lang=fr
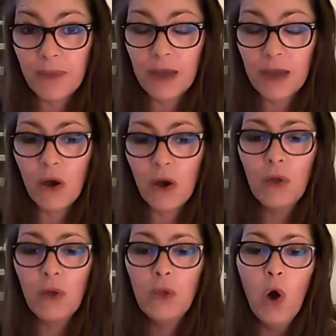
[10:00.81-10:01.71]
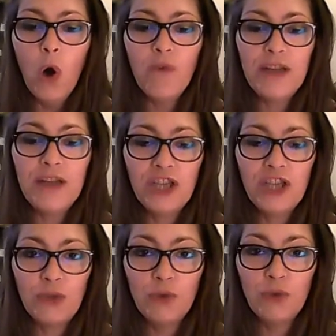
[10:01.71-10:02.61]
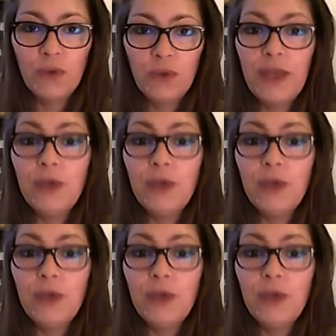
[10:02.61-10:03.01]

D'accord On va déjà demander